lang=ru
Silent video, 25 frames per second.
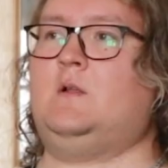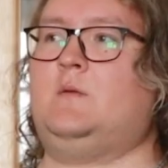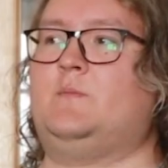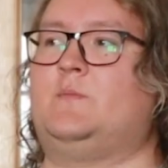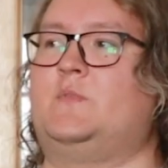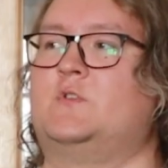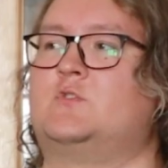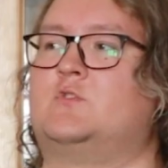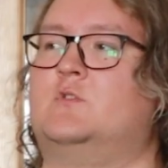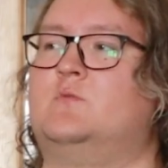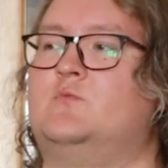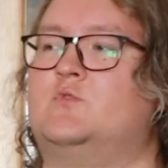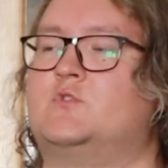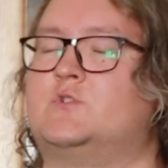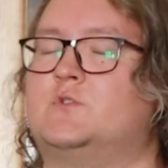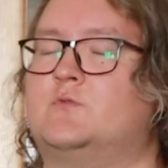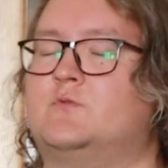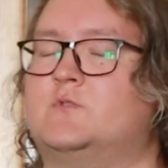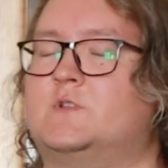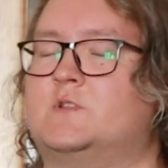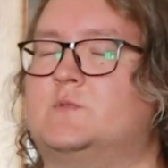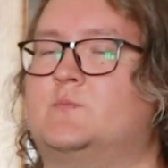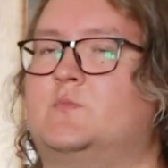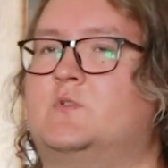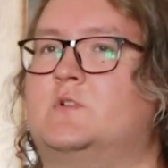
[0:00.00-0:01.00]
Потом уже у
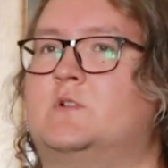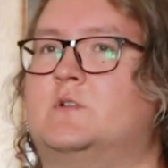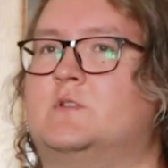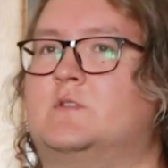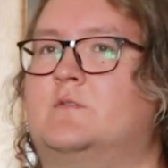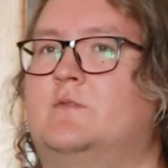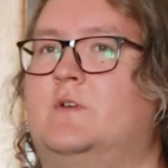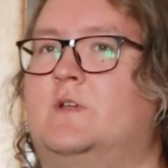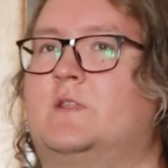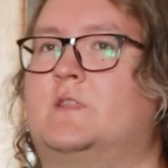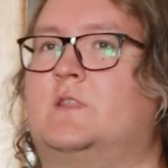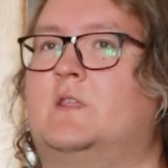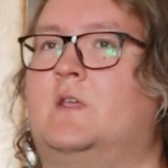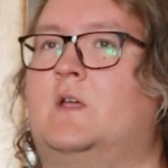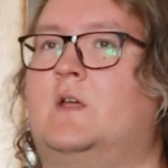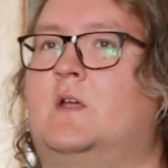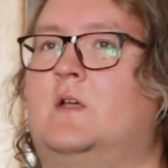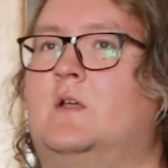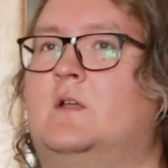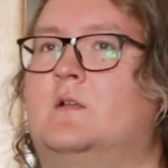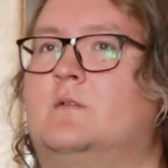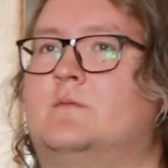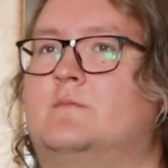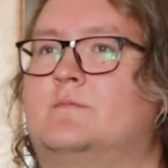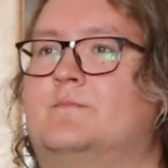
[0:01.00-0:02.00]
нас было два
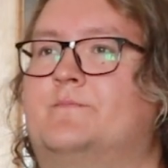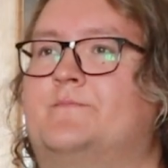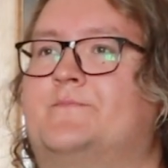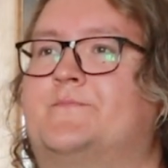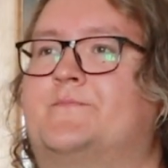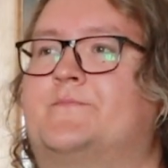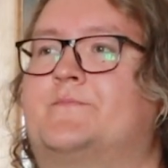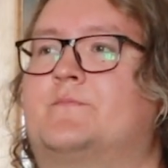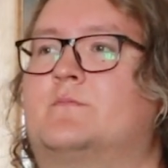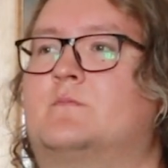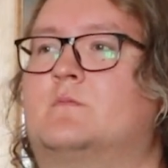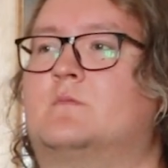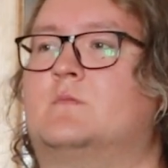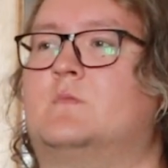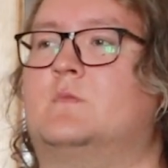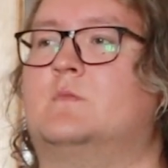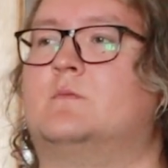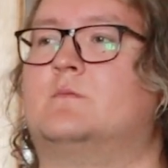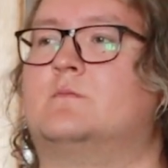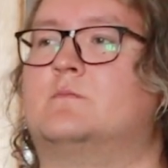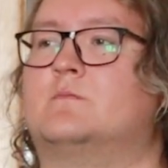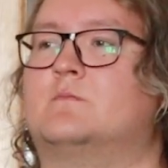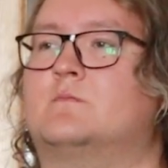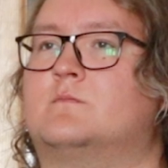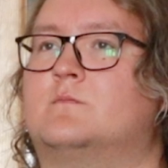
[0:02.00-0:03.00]
дня
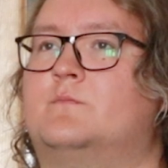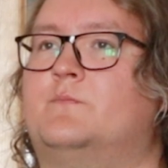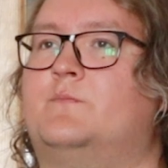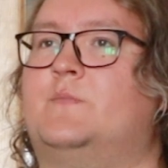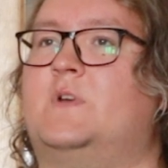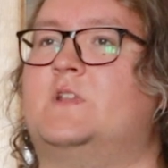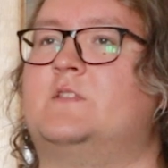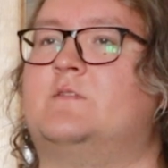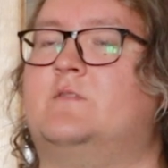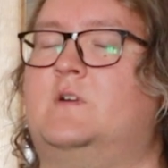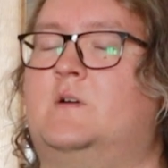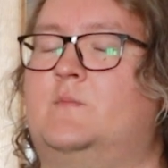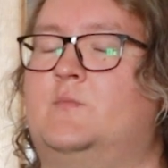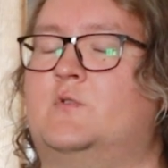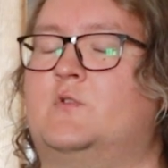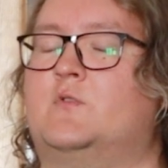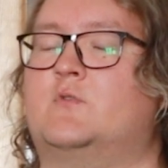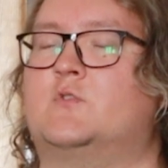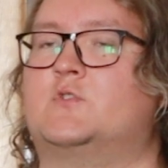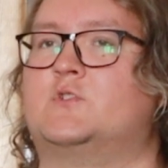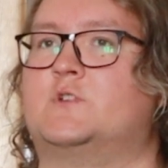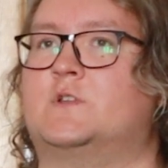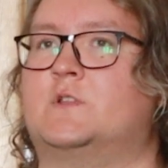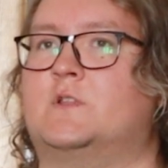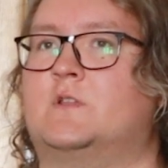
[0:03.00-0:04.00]
по два
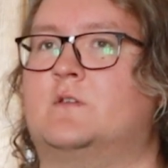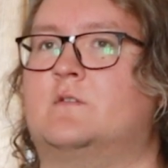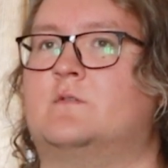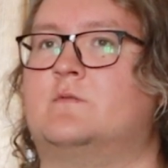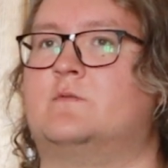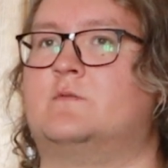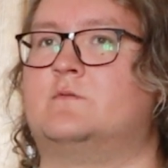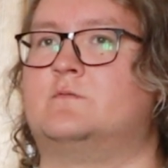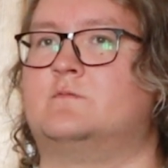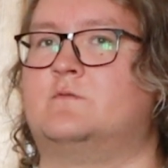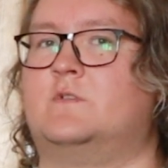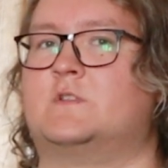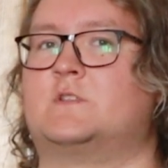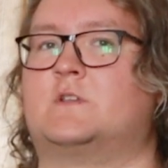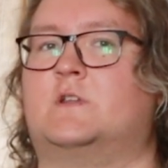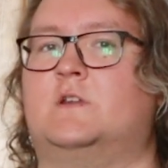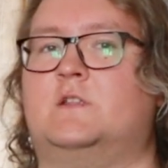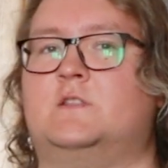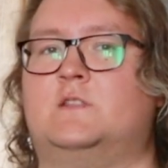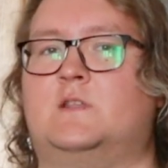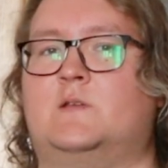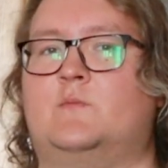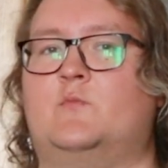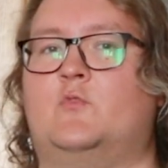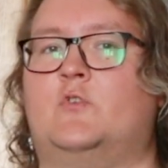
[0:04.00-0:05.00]
погружения в
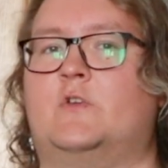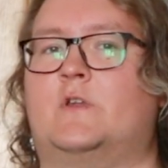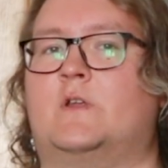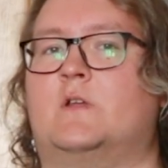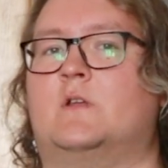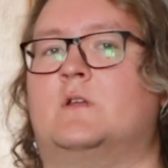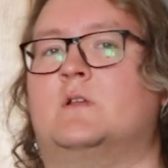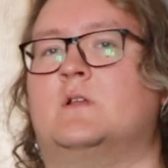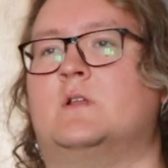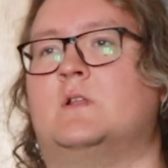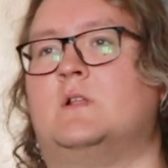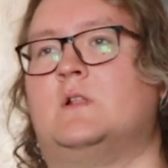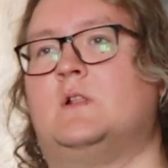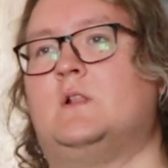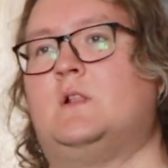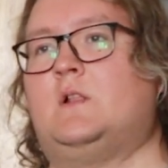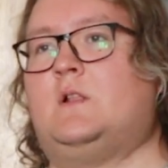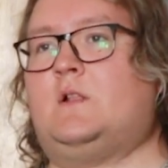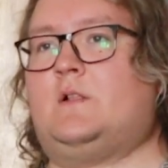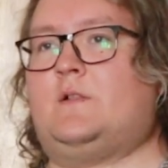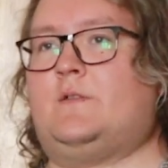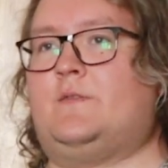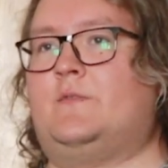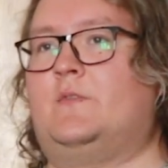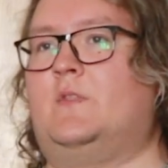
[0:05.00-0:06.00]
открытое море
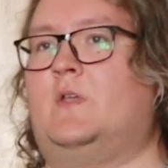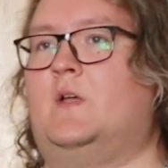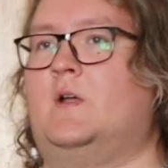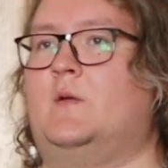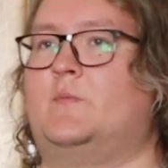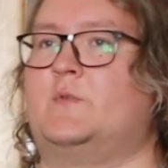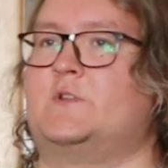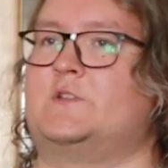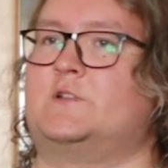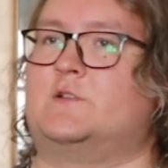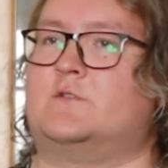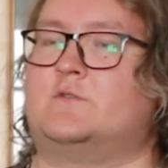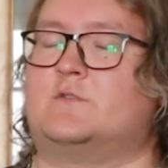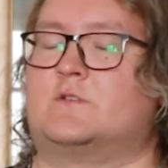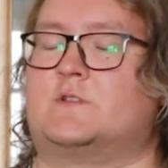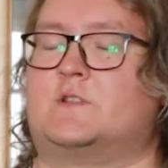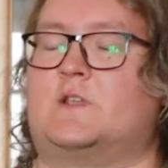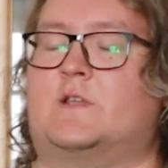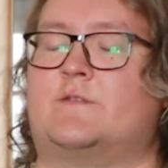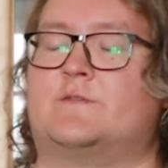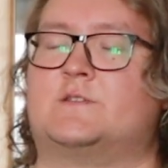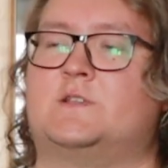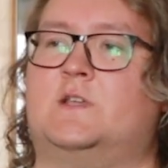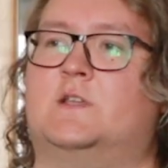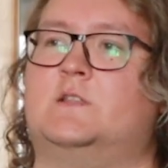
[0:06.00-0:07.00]
на определенных
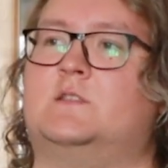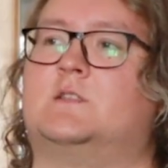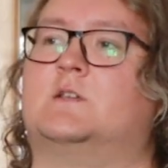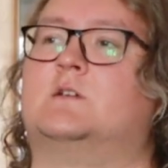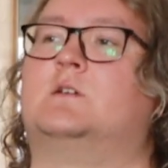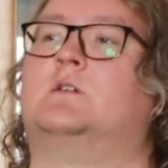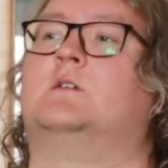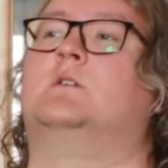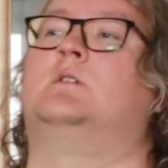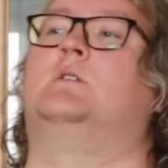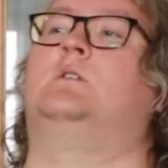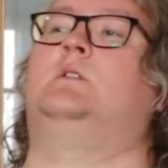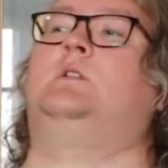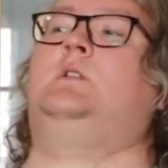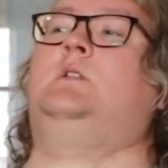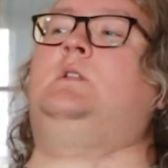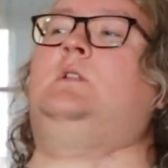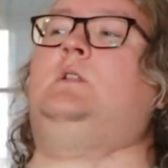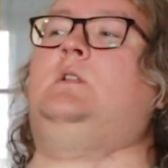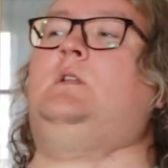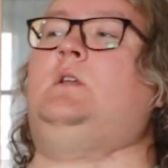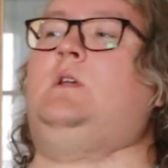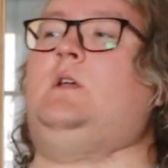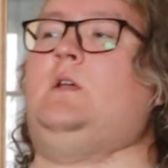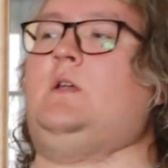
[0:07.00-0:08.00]
дайв-сайтах –
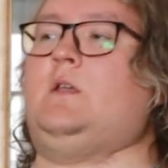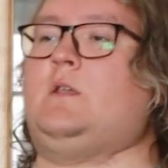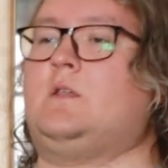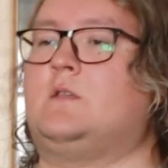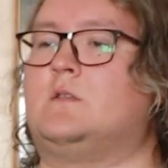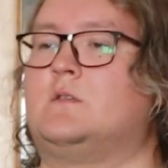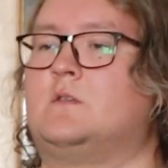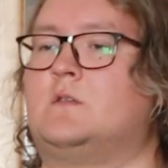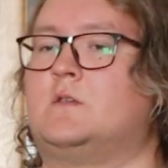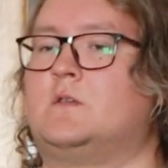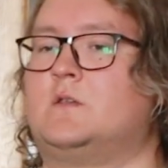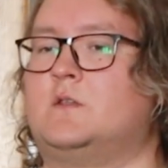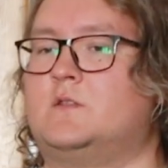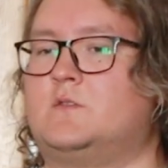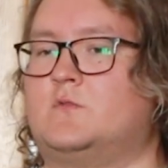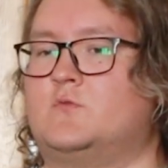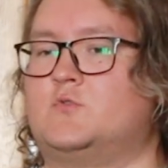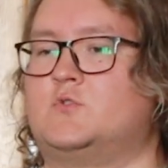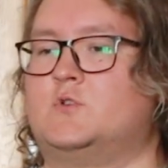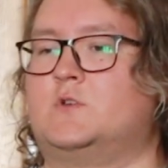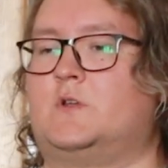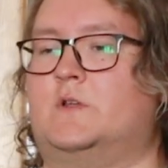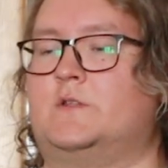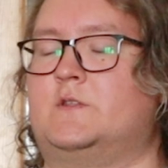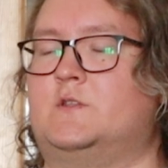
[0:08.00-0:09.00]
и это
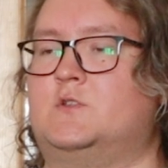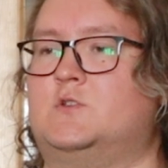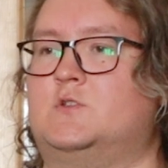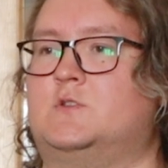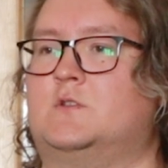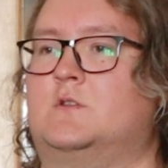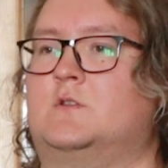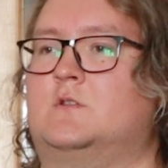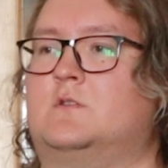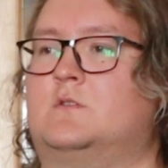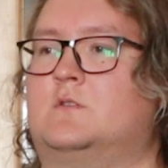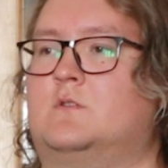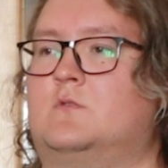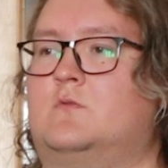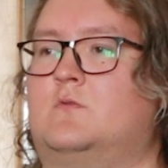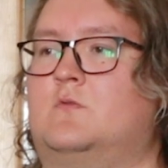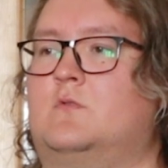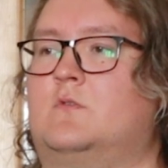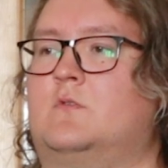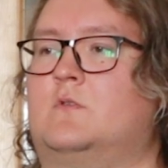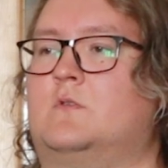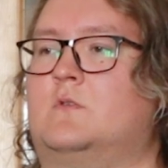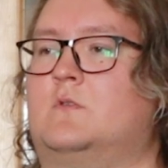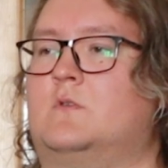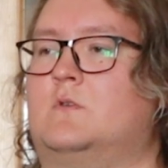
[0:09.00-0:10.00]
уже, конечно,
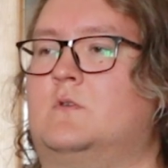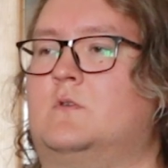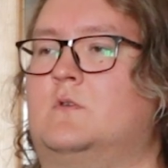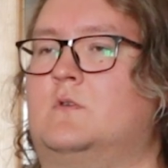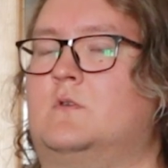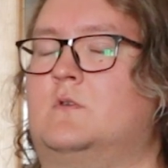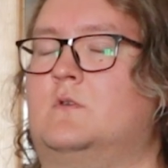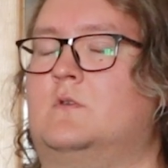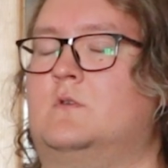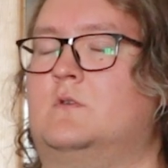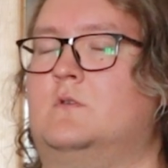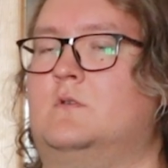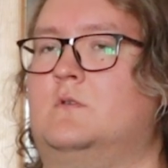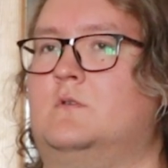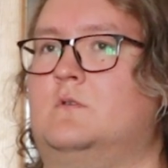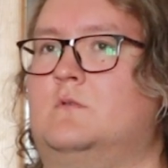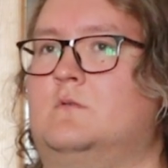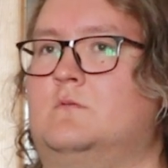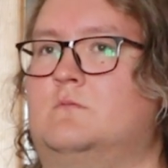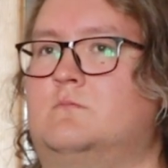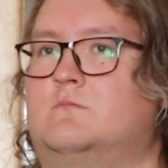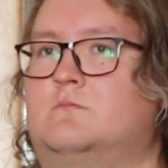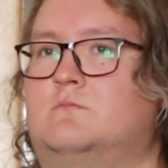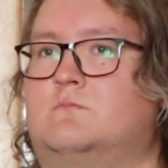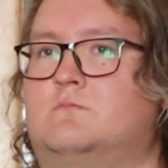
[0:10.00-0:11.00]
такой,
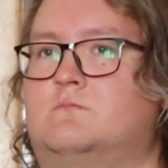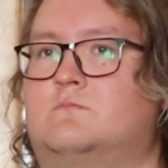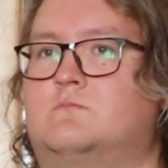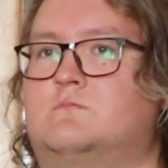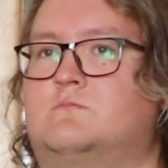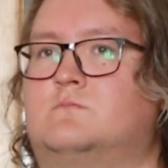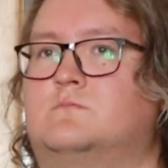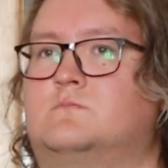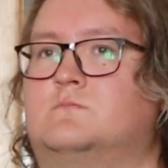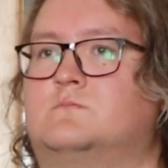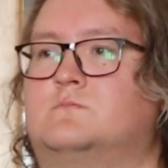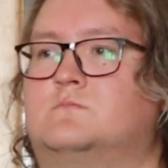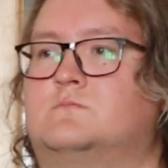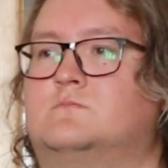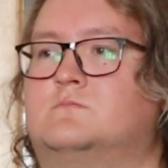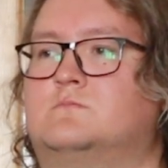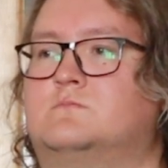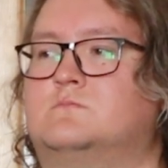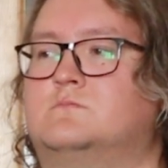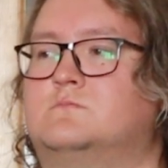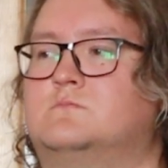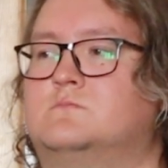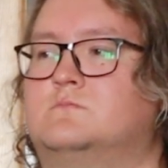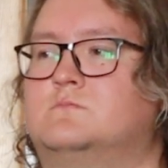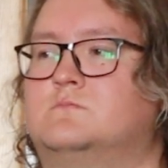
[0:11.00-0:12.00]
э,
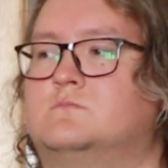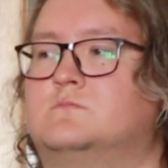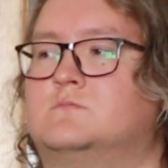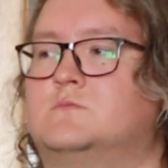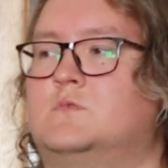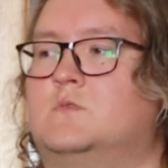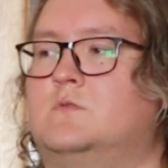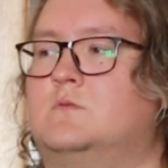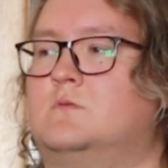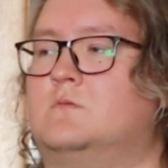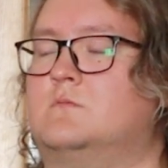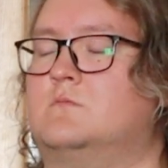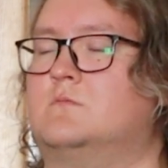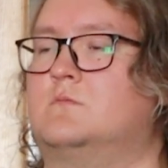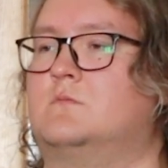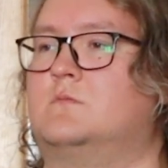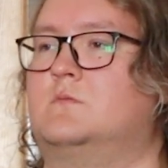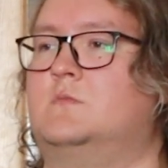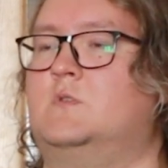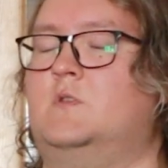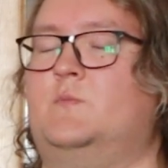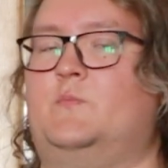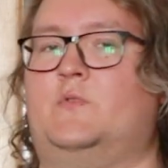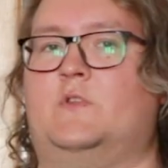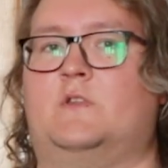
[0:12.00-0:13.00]
ну,
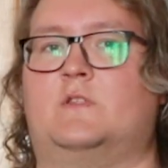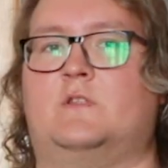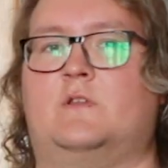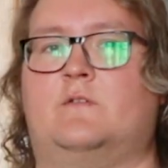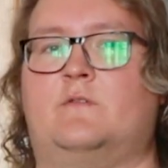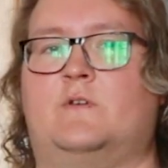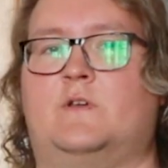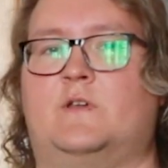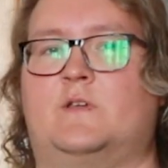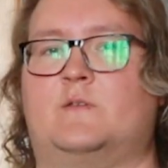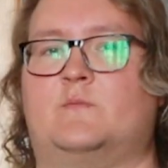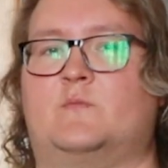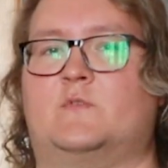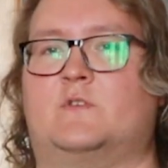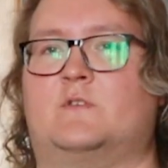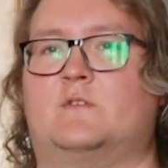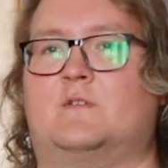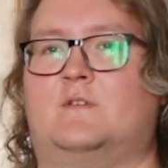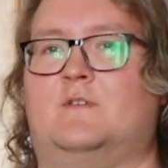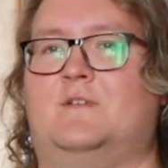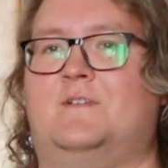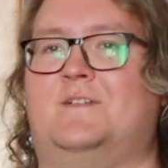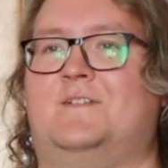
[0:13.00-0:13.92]
непередаваемый